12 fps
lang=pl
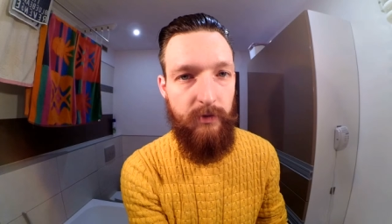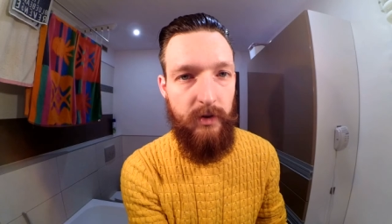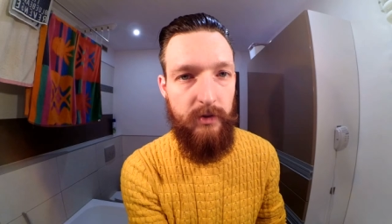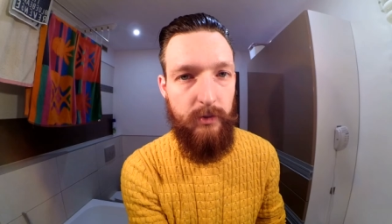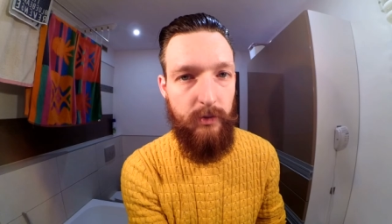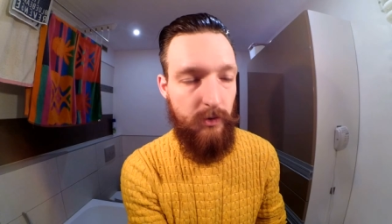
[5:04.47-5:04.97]

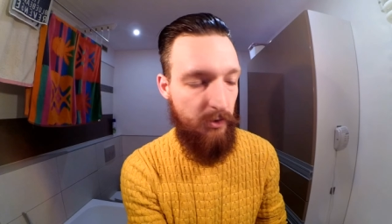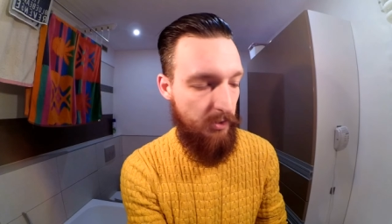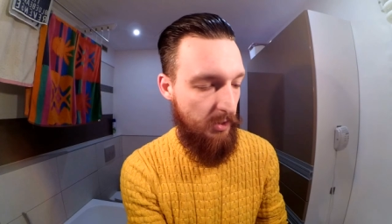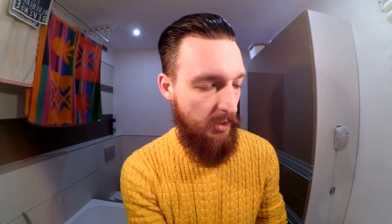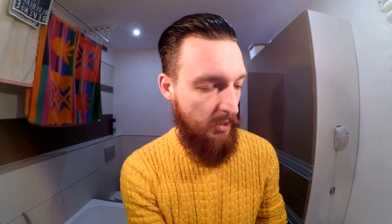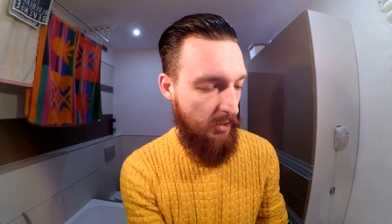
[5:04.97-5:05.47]
fryzur
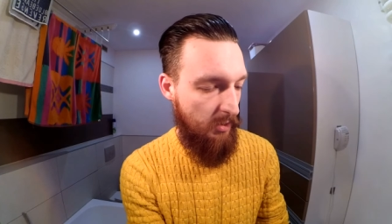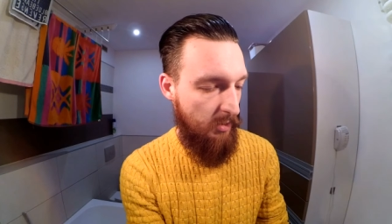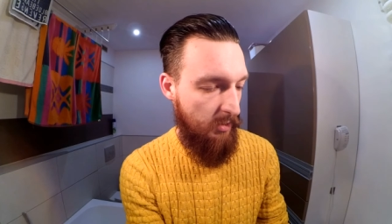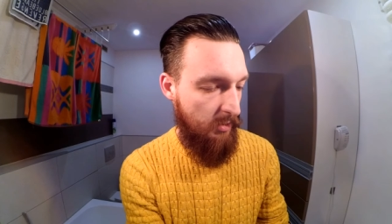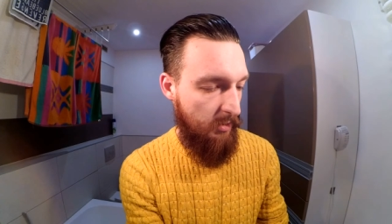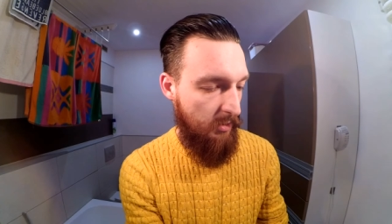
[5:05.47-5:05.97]

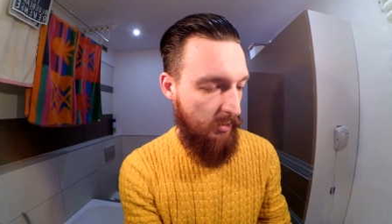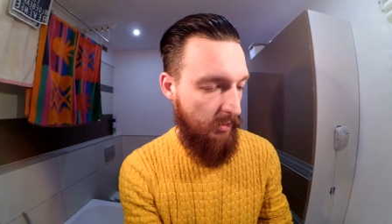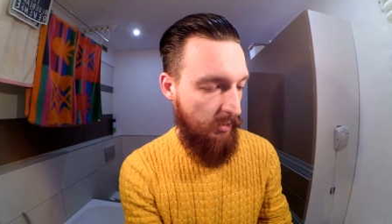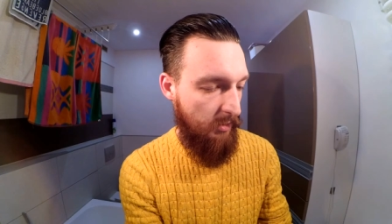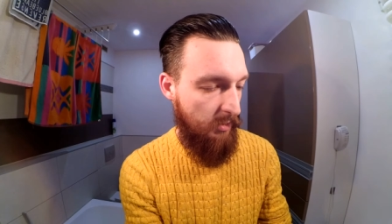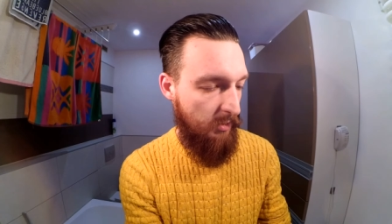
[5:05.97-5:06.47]

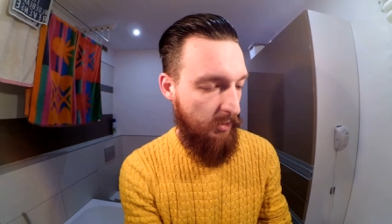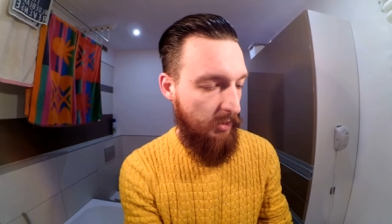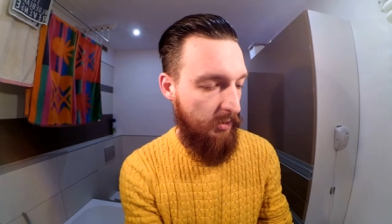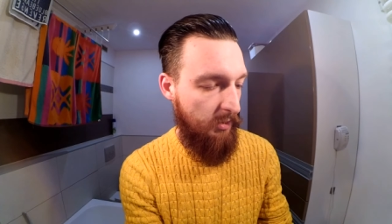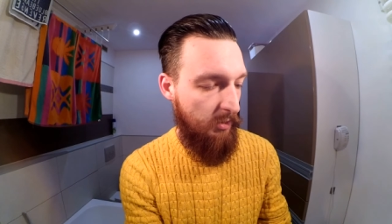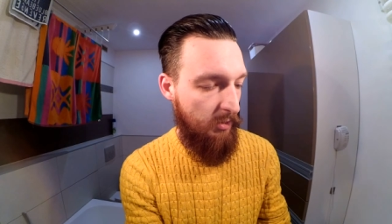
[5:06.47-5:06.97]
e,
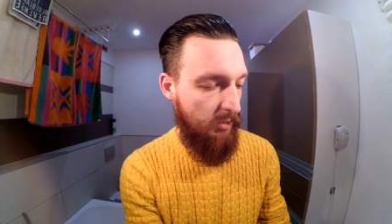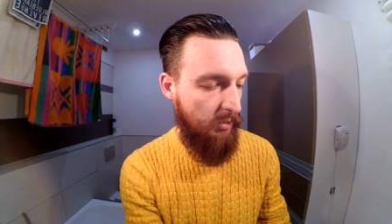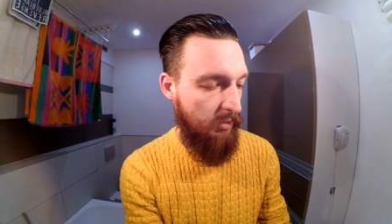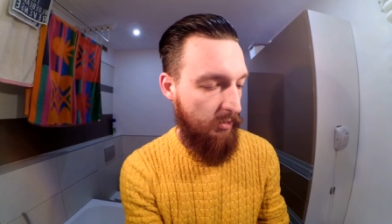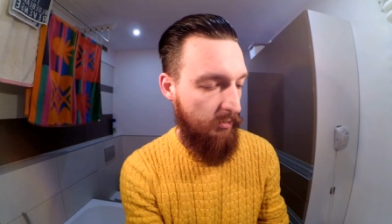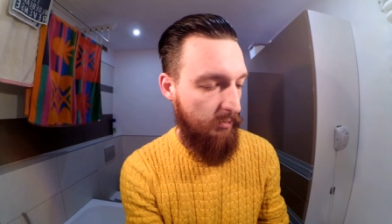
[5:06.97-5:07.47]
takich
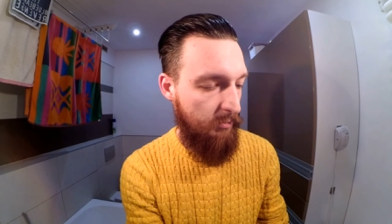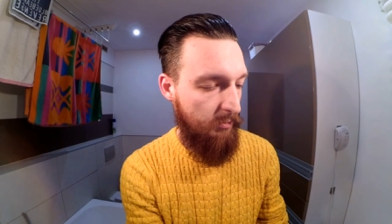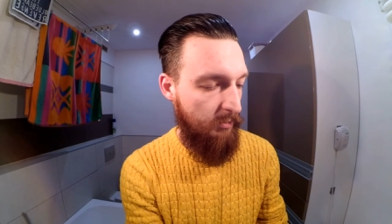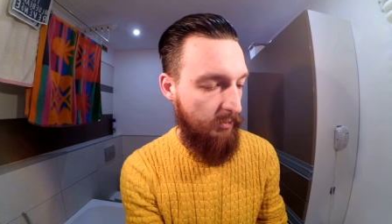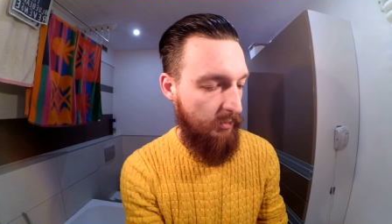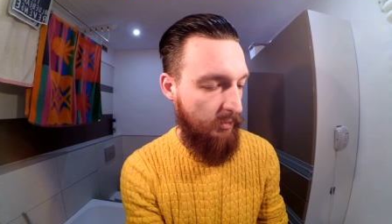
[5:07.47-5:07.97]

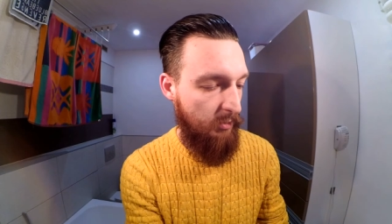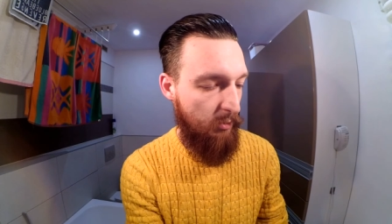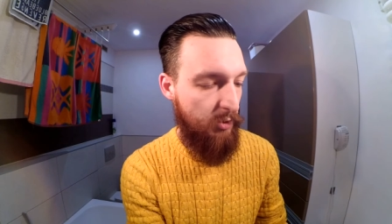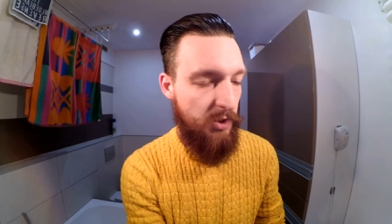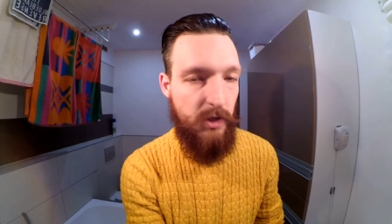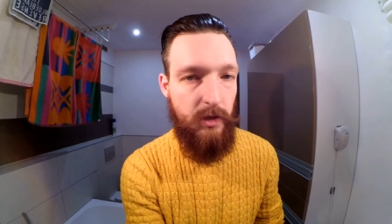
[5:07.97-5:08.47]

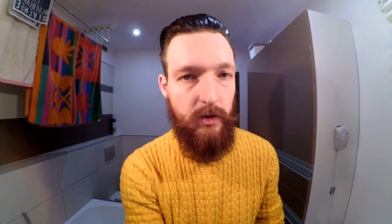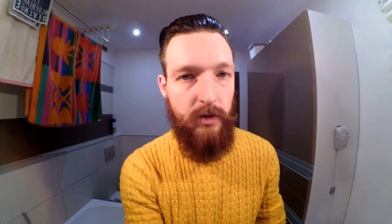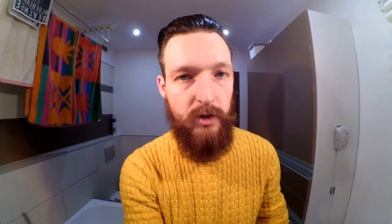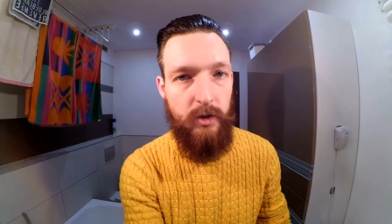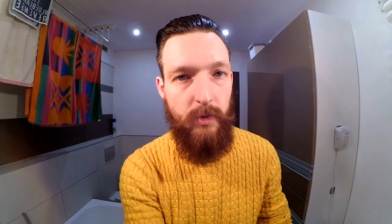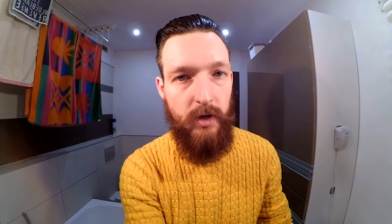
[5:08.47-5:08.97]
uczesanych
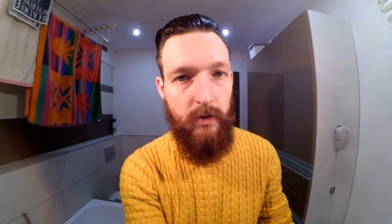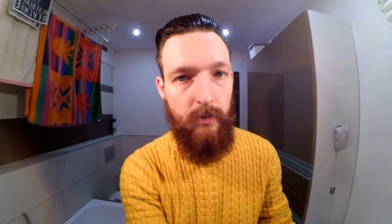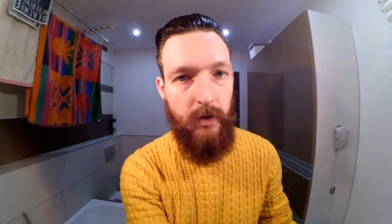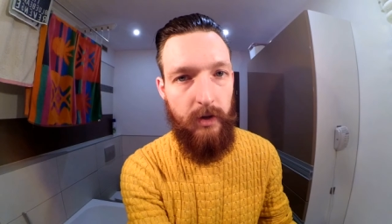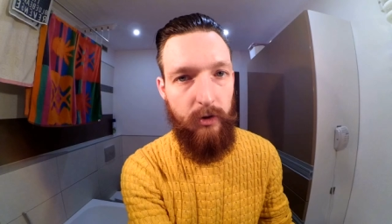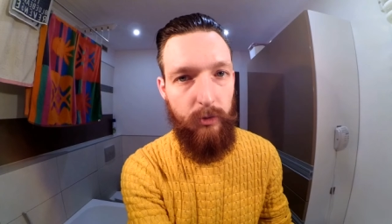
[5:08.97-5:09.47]
grzebieniem,
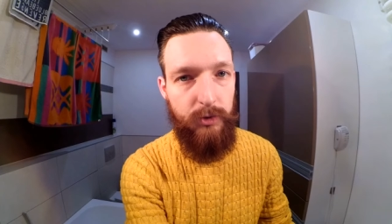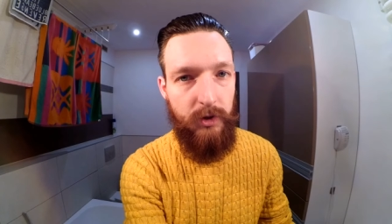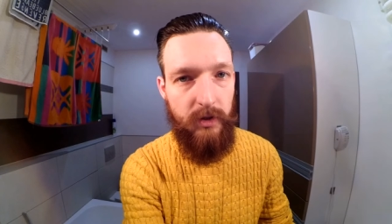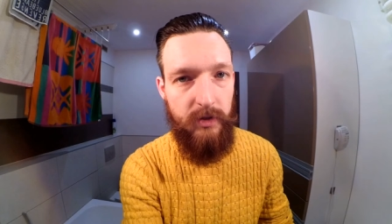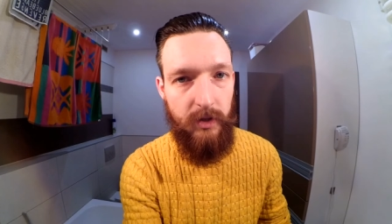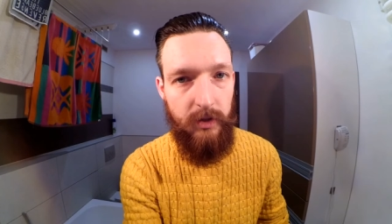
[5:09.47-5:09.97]
lekko
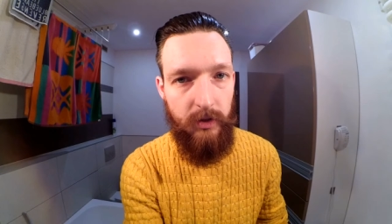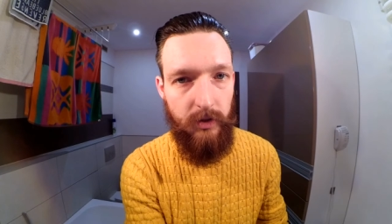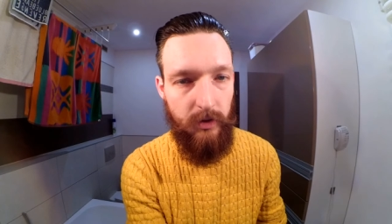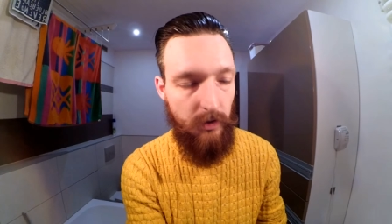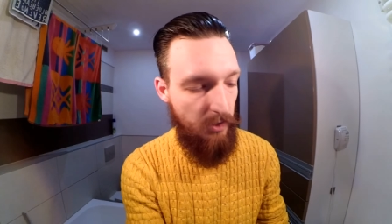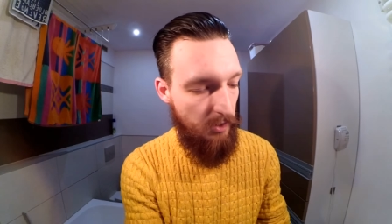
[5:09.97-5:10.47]
przylizanych,
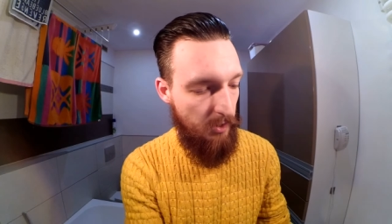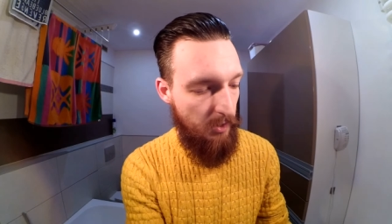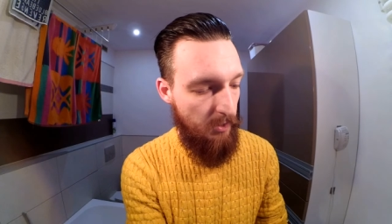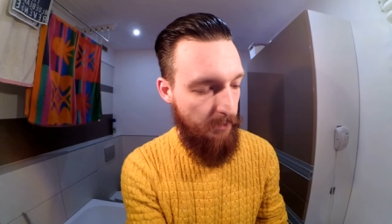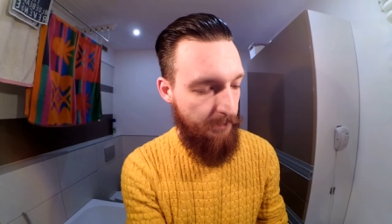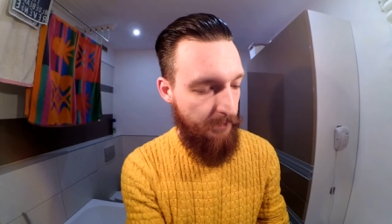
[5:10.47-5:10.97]

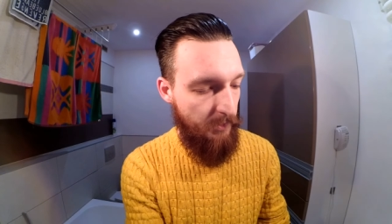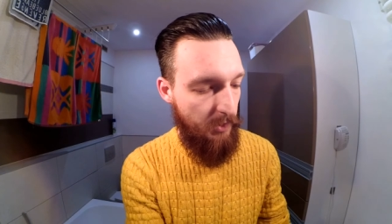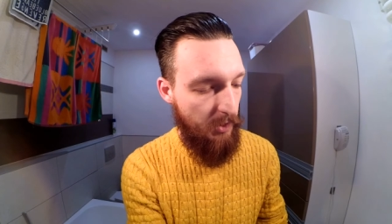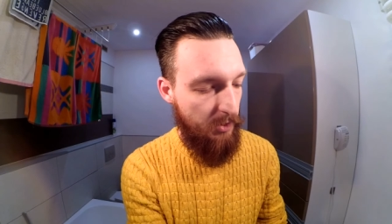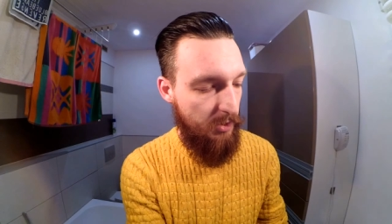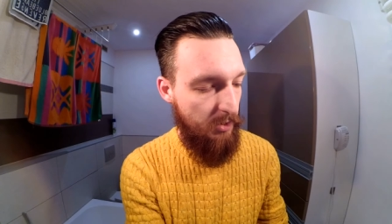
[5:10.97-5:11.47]

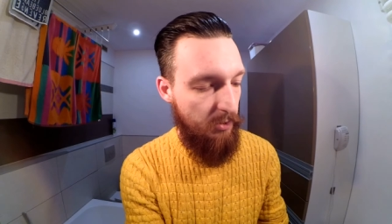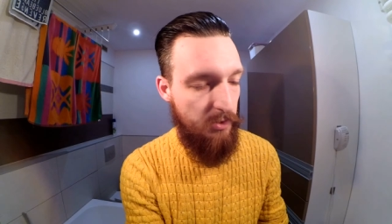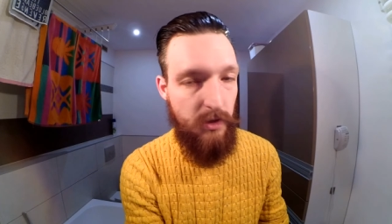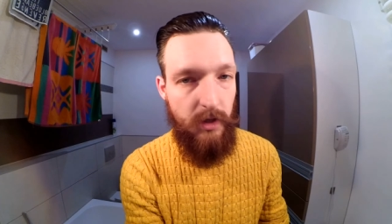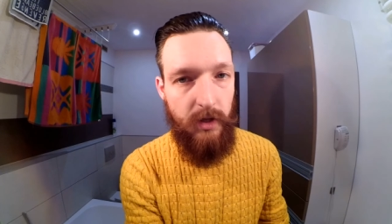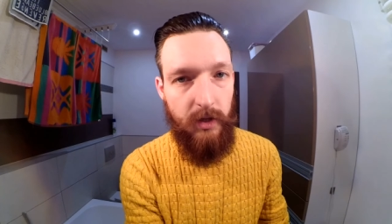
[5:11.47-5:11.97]
także do
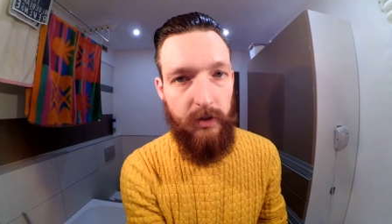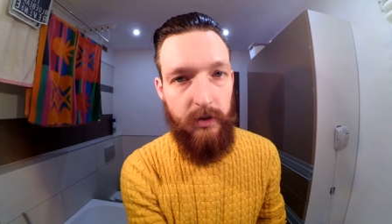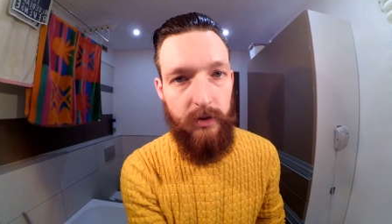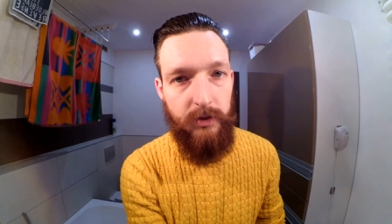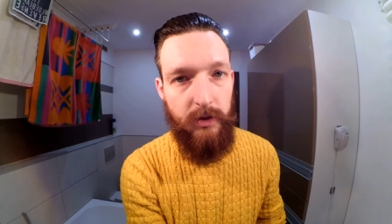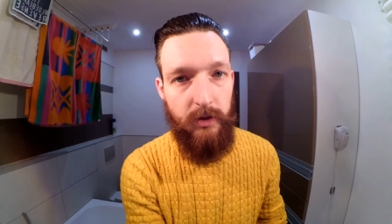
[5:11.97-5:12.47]
slika
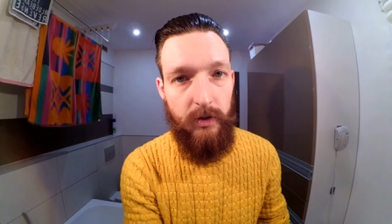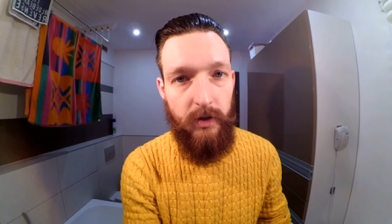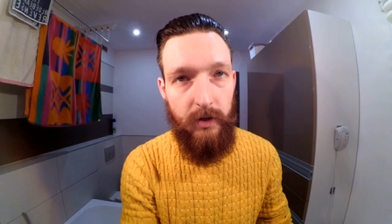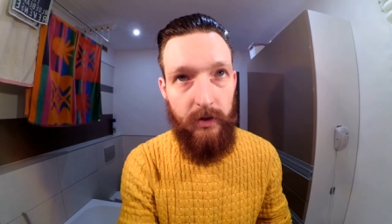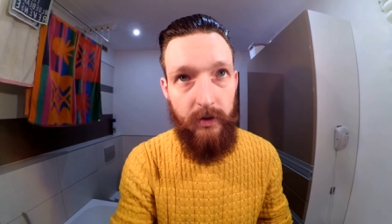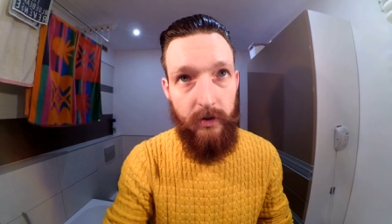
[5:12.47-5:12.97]
nada się
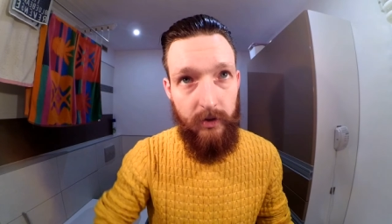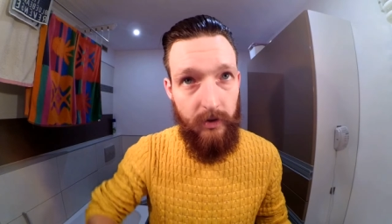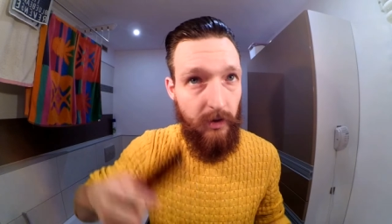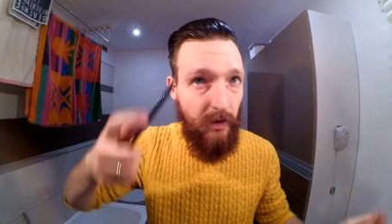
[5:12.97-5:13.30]
idealnie.